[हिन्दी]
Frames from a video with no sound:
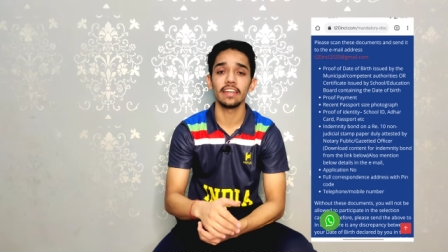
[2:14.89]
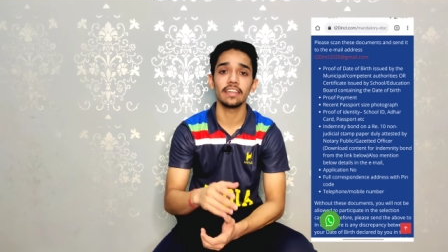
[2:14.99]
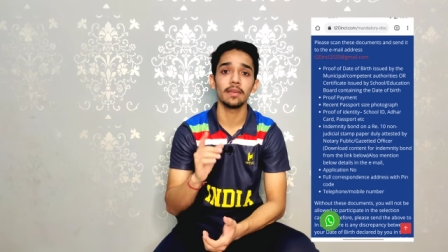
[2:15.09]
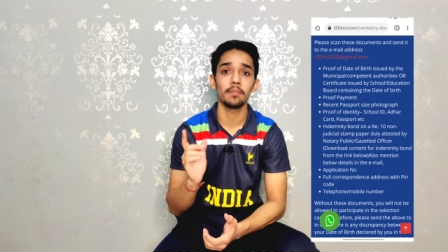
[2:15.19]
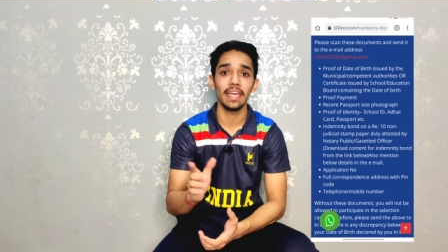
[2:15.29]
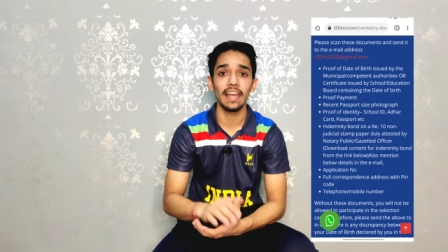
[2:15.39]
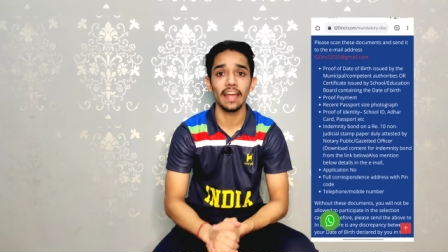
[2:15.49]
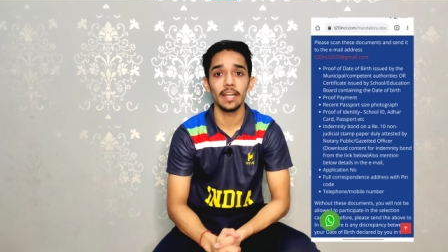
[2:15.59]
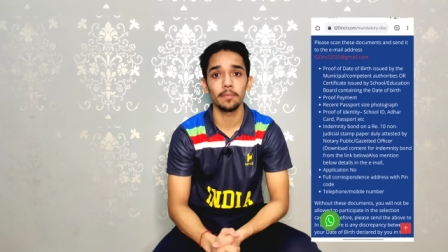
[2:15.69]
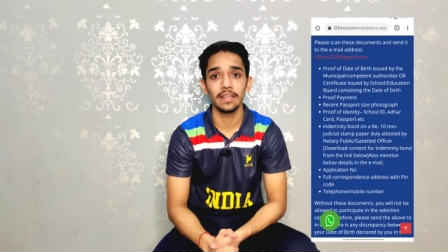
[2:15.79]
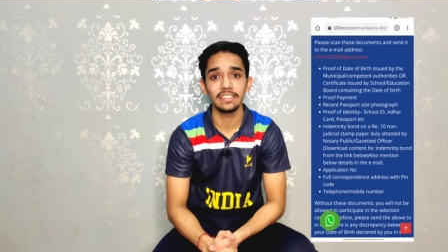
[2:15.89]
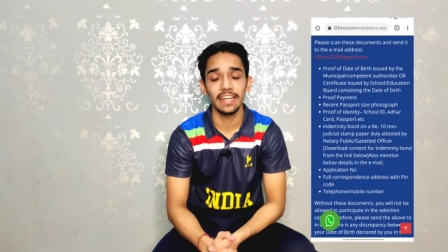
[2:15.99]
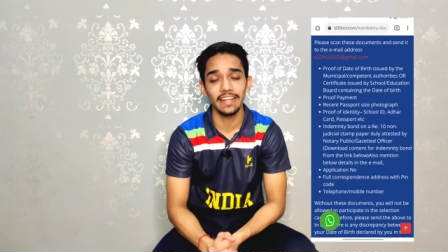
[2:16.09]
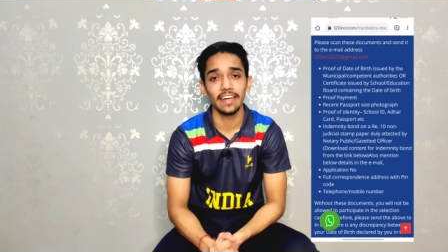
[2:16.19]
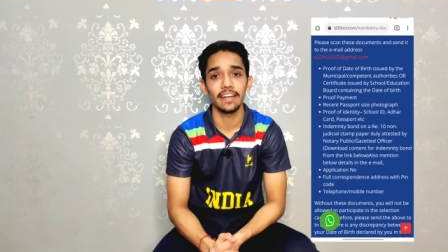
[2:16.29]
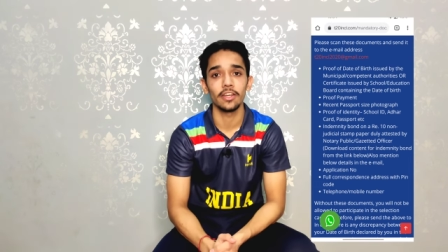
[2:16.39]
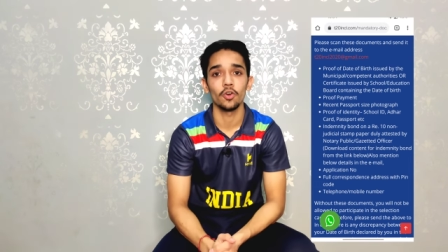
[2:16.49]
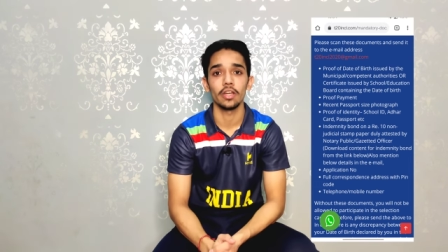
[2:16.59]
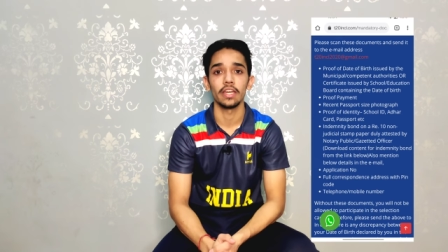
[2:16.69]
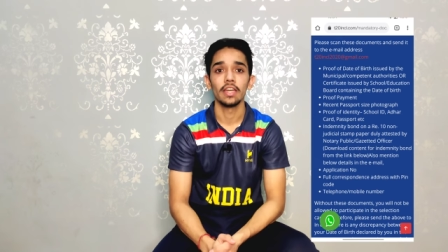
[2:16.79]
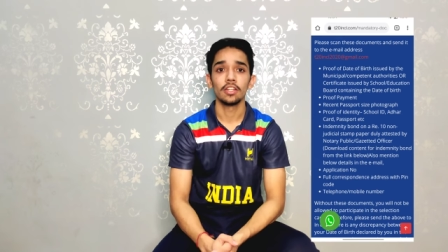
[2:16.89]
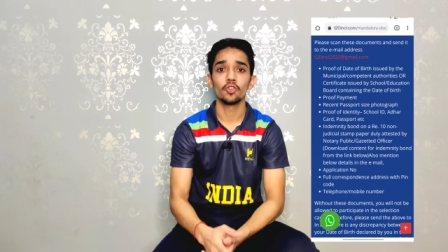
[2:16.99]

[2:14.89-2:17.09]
इनकी मेल आईडी पे सेंड करने होंगे